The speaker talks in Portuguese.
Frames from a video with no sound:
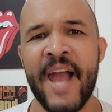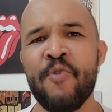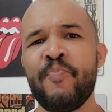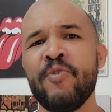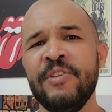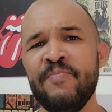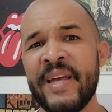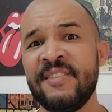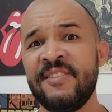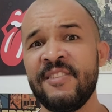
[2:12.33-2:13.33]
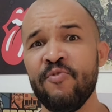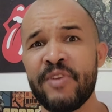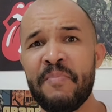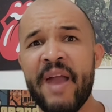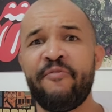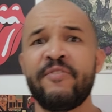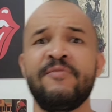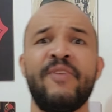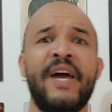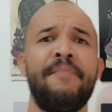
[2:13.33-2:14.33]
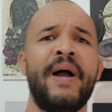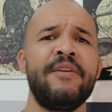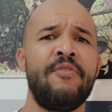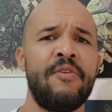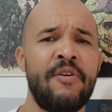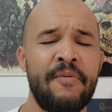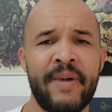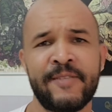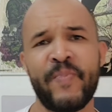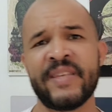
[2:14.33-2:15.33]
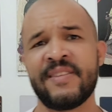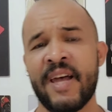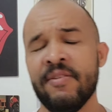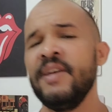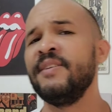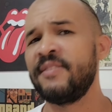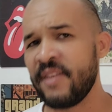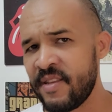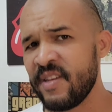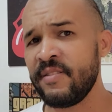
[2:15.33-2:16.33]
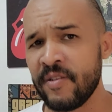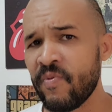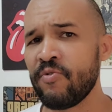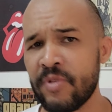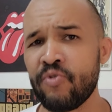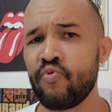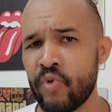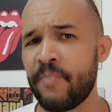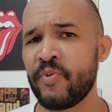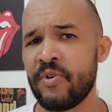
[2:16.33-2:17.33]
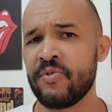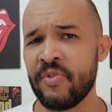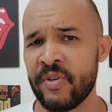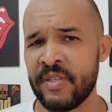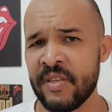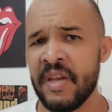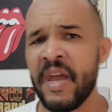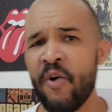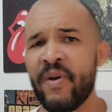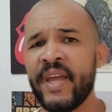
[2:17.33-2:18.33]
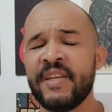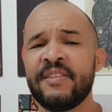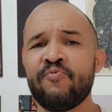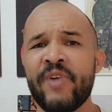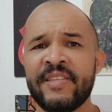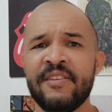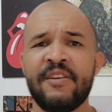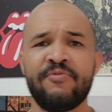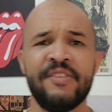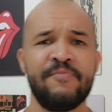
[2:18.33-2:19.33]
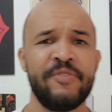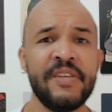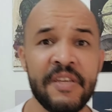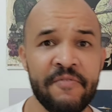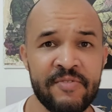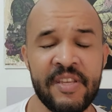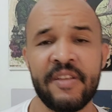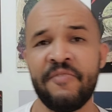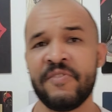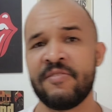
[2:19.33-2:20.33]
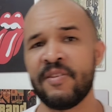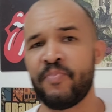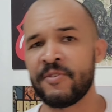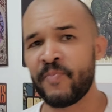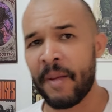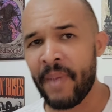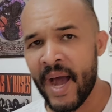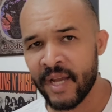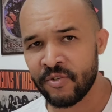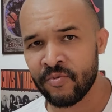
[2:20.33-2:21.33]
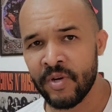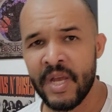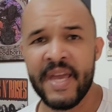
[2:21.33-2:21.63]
Aí é um pouco demais. Se o que mais fosse um cara maior, mais pesado, seria sim uma luta dura pro John Jones. É um cara que tem um wrestling de altíssimo nível, seria difícil ser posto para baixo.